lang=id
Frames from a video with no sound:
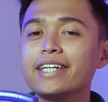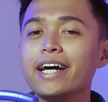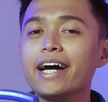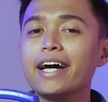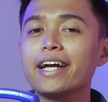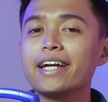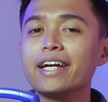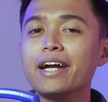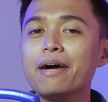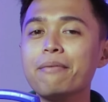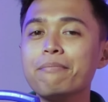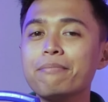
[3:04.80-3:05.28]

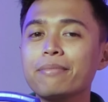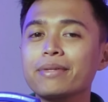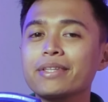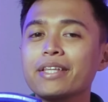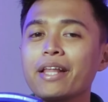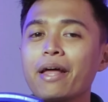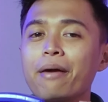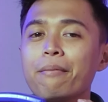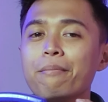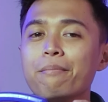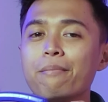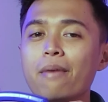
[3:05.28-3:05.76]
cara
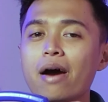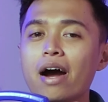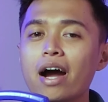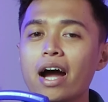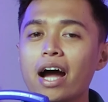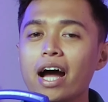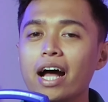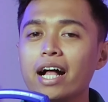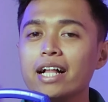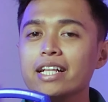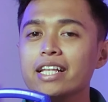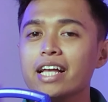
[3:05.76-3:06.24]
menembak
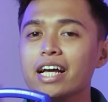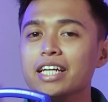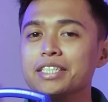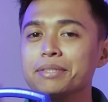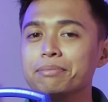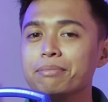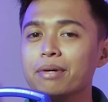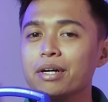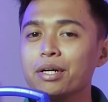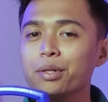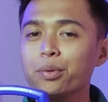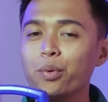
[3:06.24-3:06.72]
alias
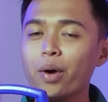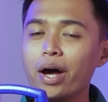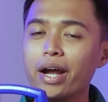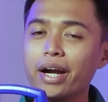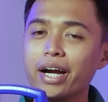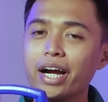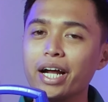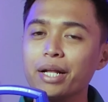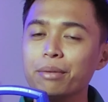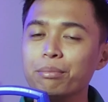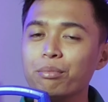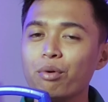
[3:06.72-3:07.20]

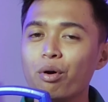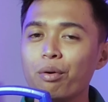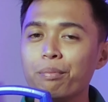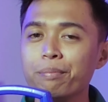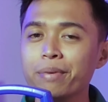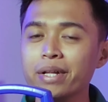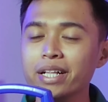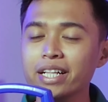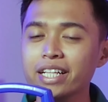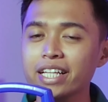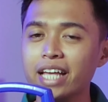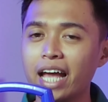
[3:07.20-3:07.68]
mengeluarkan
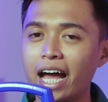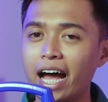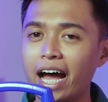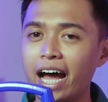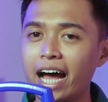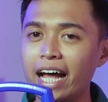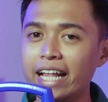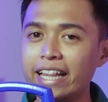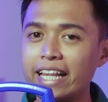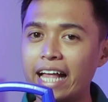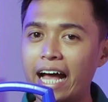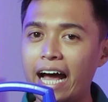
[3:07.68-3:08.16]

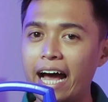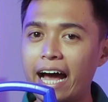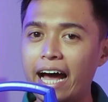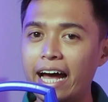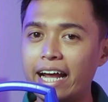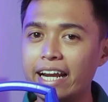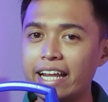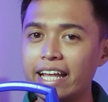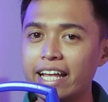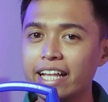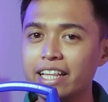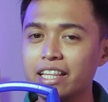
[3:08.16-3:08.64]
mobilnya
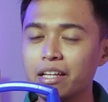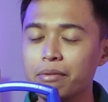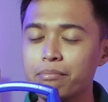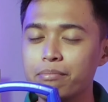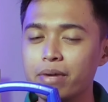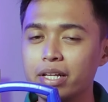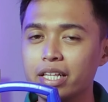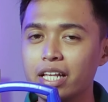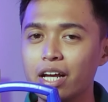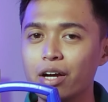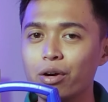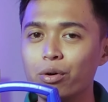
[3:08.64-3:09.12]
dari
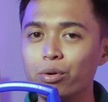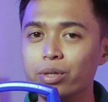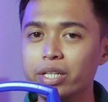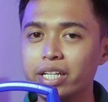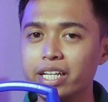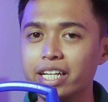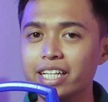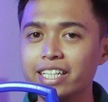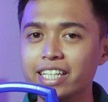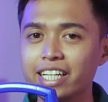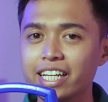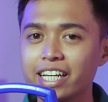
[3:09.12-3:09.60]
tempat yang
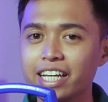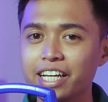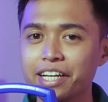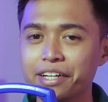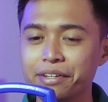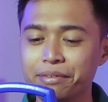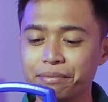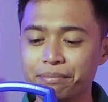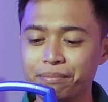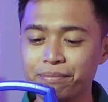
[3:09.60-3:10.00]
kuning ini.